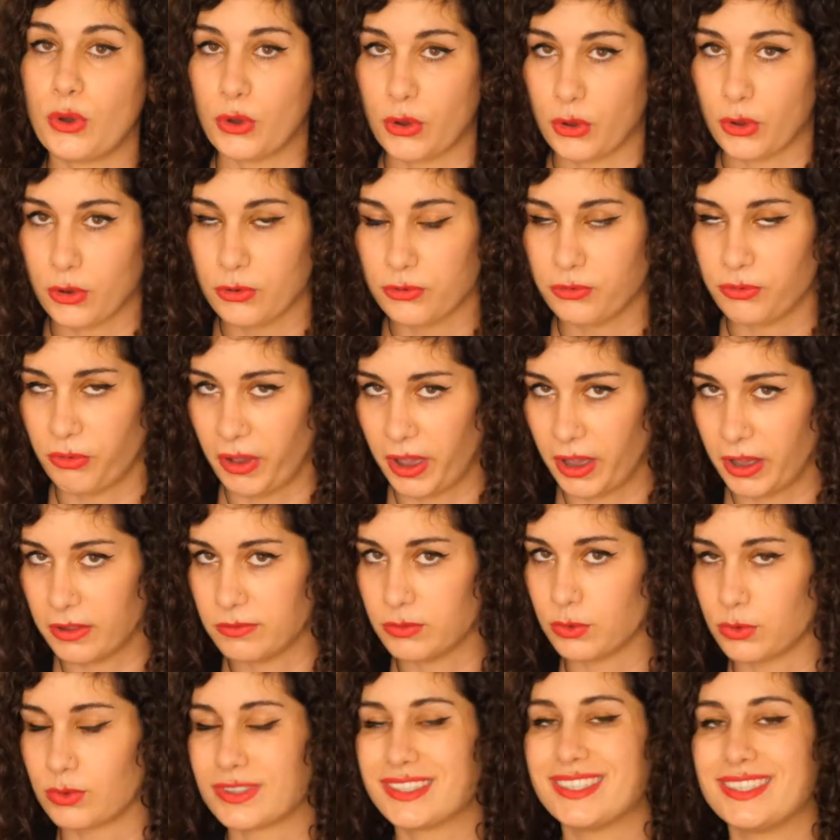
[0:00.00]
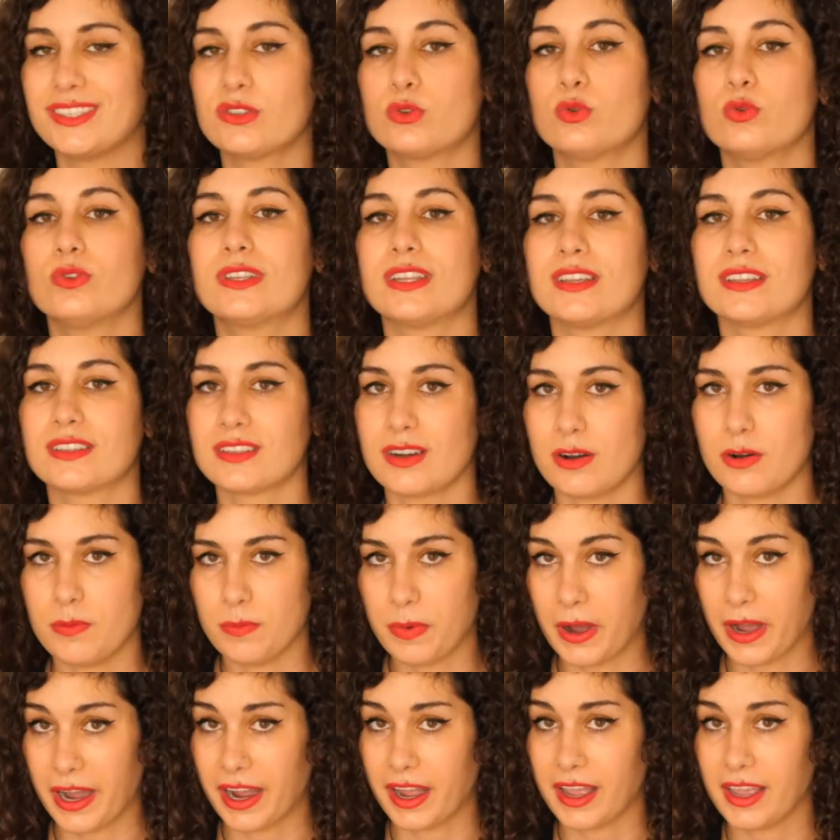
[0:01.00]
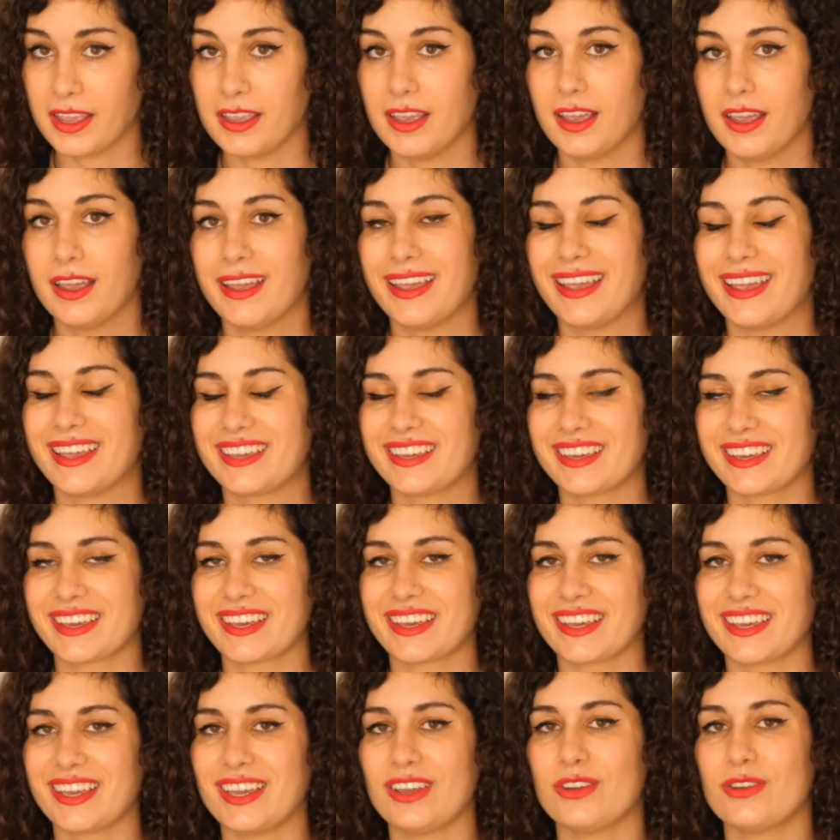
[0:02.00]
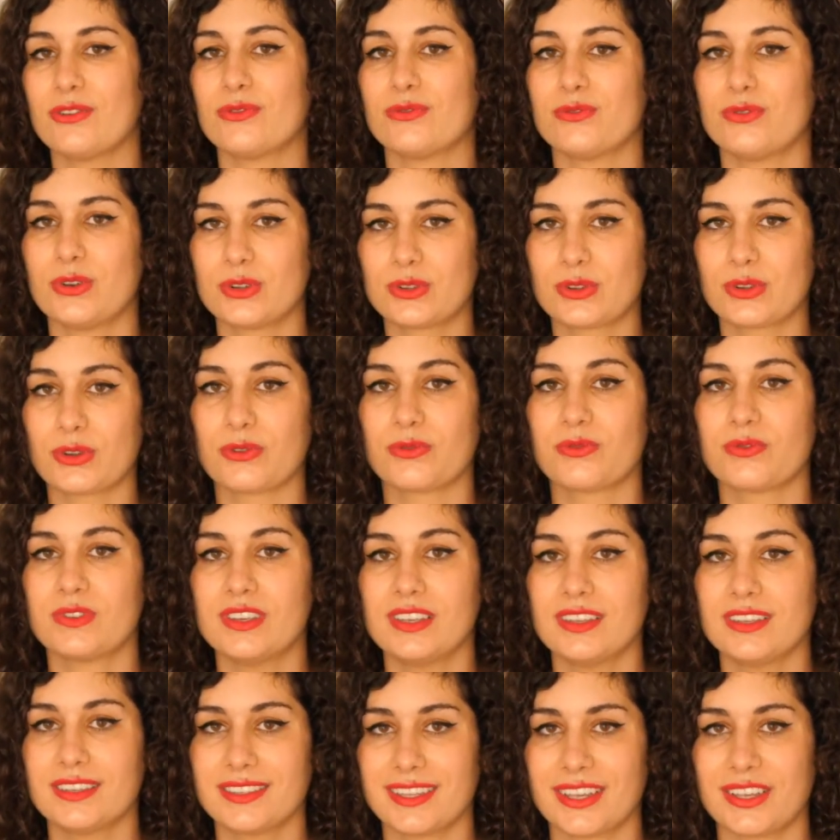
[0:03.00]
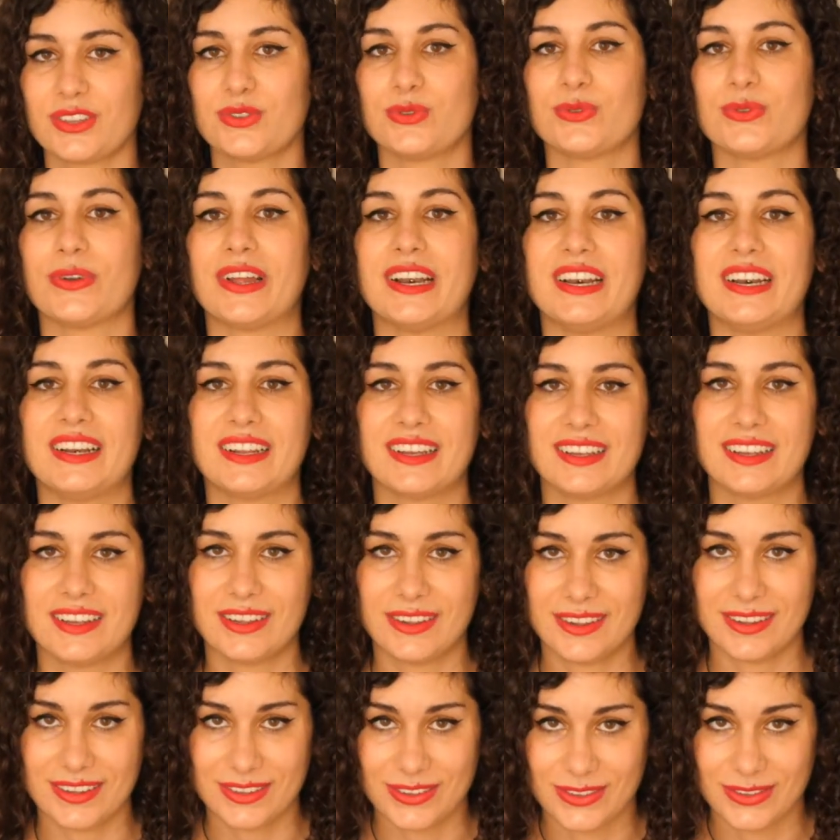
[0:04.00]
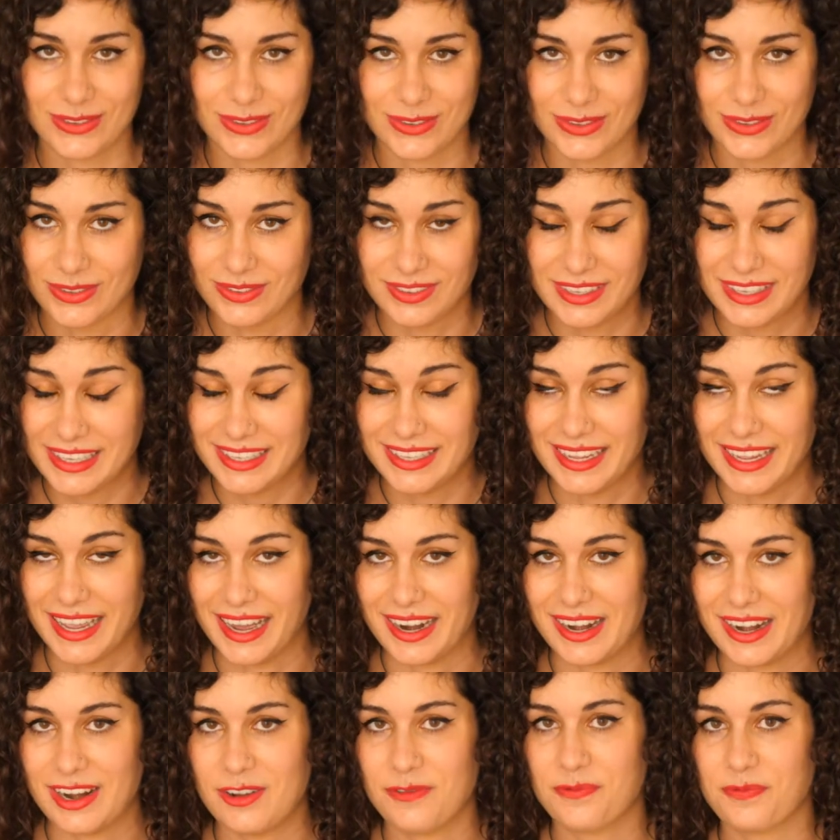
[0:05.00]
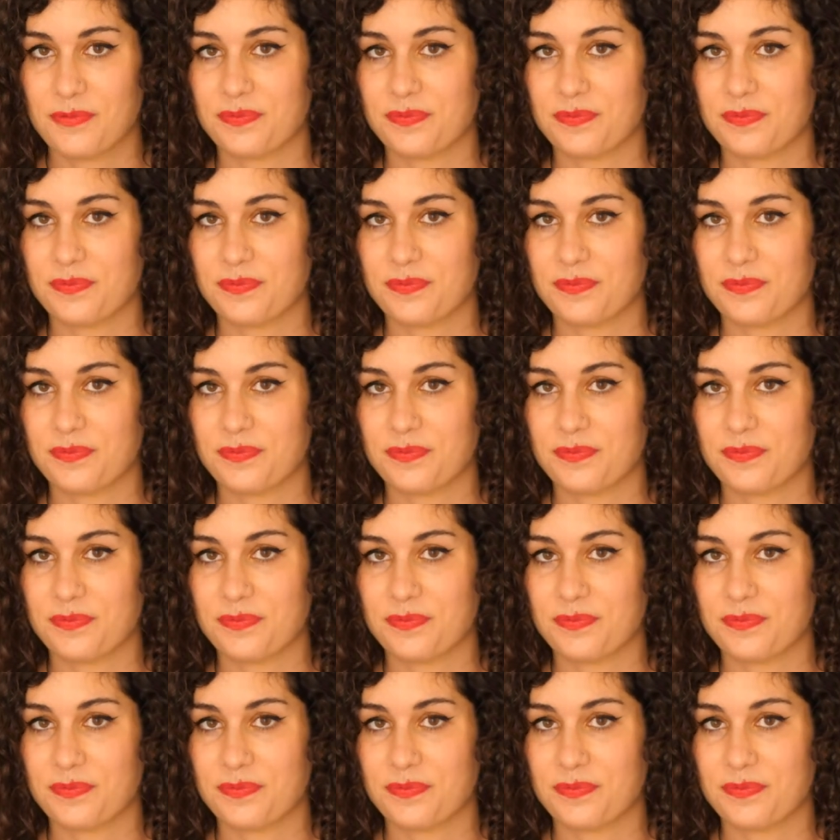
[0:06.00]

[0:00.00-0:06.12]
refaire. Donc discutez-en, pareil, et créez votre vie sexuelle hum, idéale.